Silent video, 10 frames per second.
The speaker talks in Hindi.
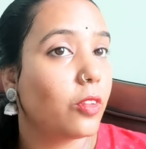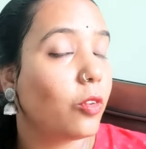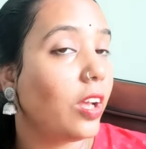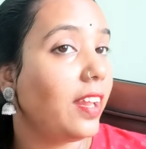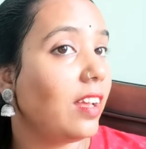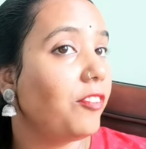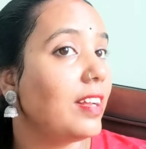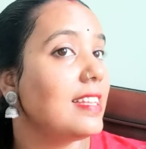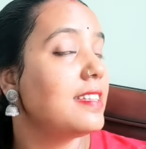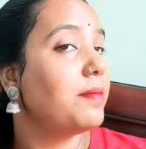तो ये देखिए
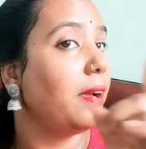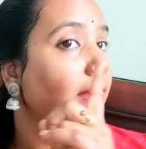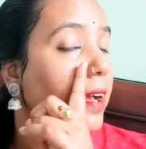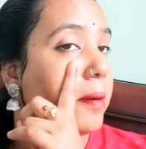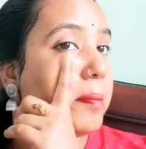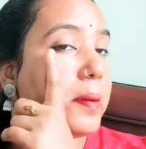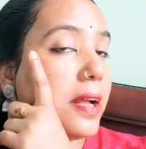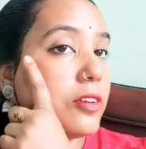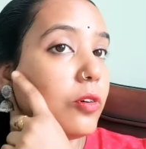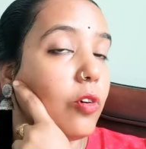फ्रेंड्स मैंने
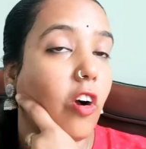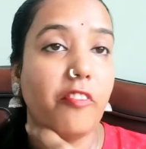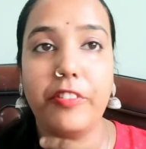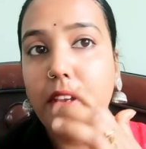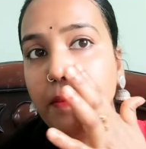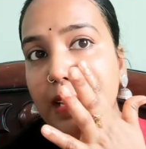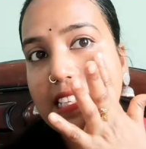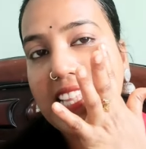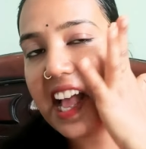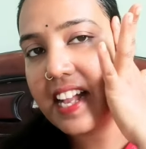अपना जो कॉफी
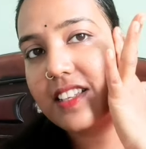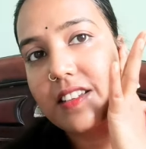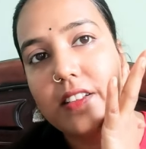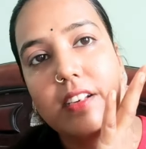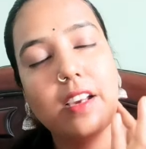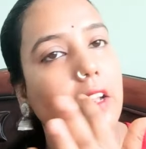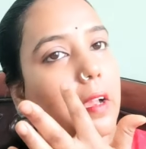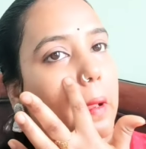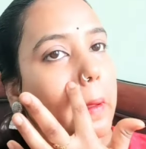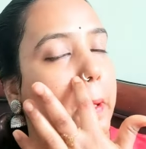मसाज
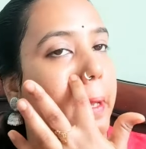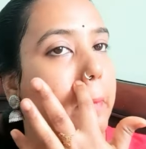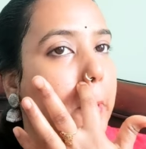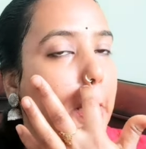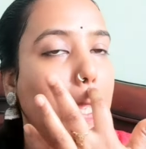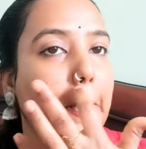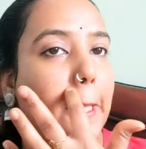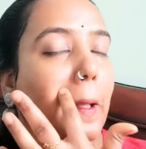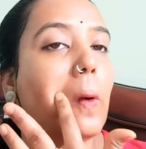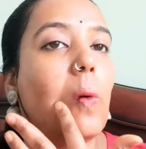क्रीम बनाया
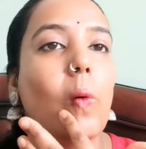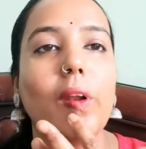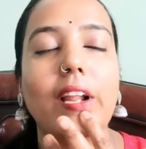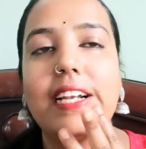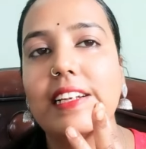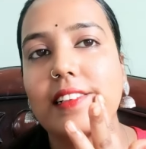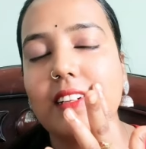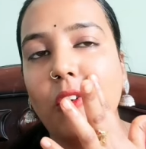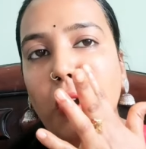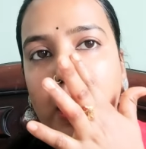था कोकोनट
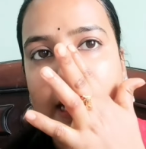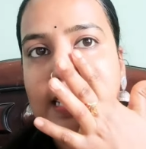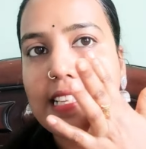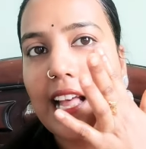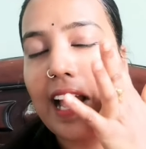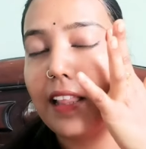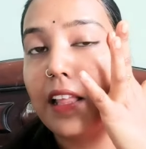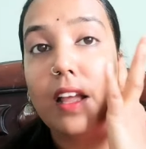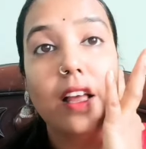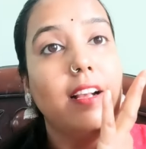ऑयल के साथ
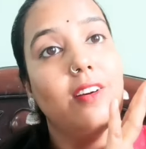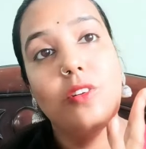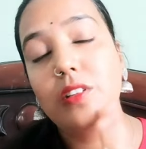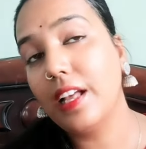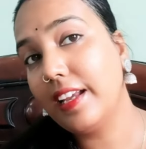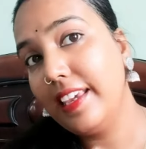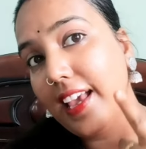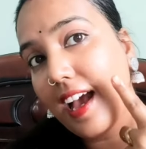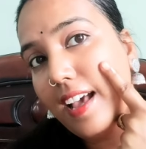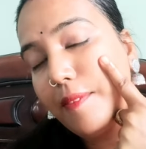उसका
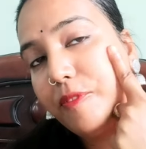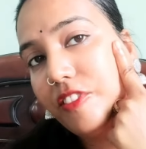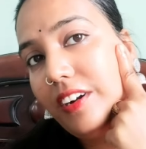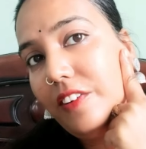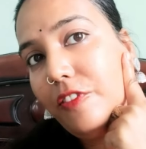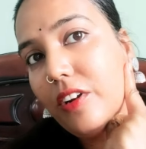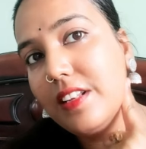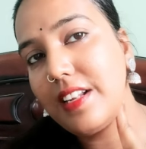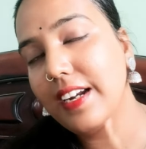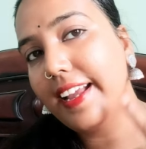क्या वंडरफुल
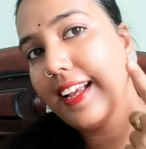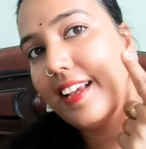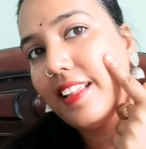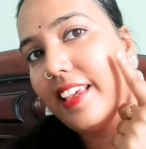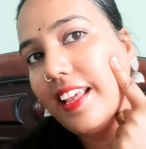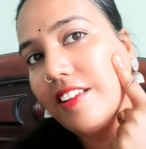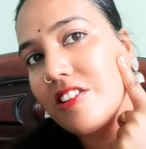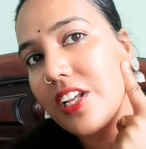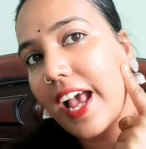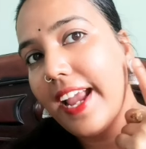रिजल्ट आया ये
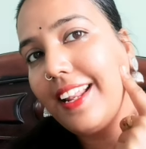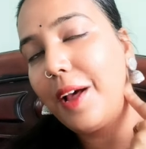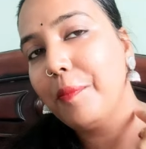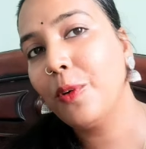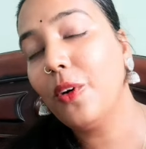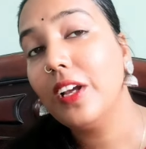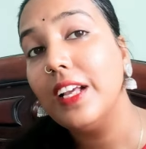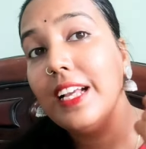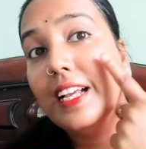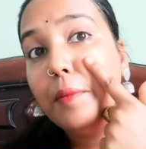शाइन आपको
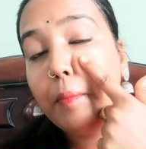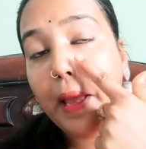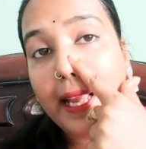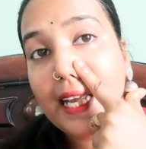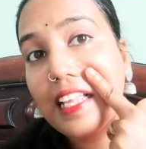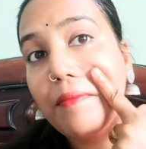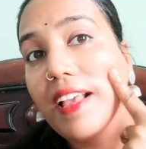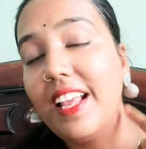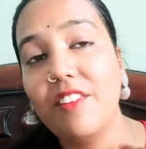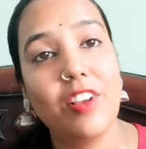महंगे से
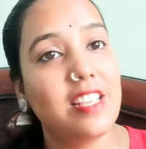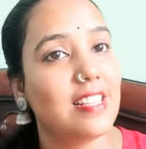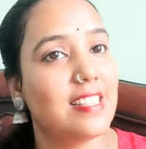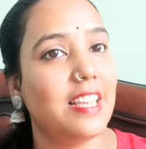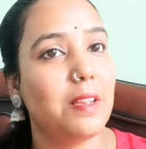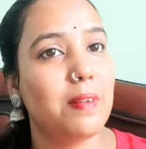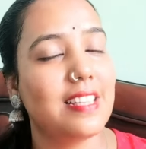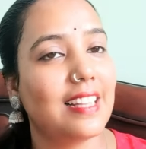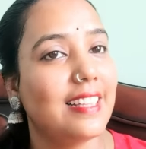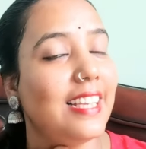महंगे फेशियल से नहीं मिल
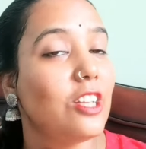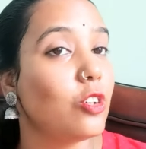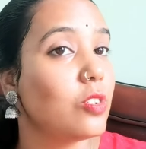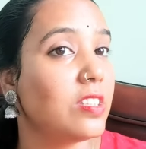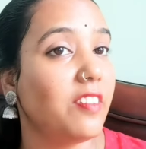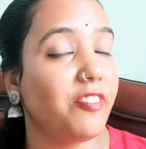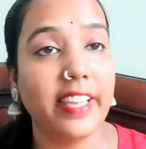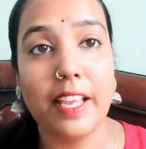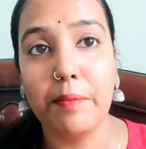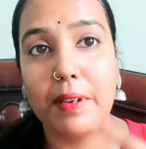सकती है जो सिर्फ
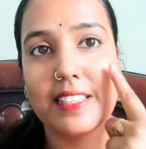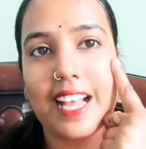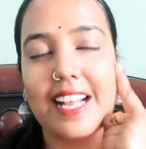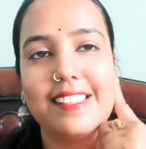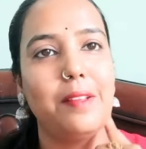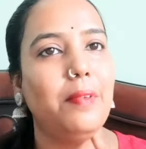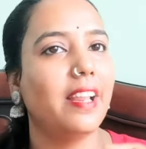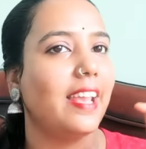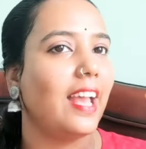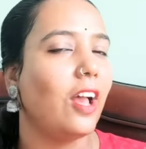ये मसाज से मिल गया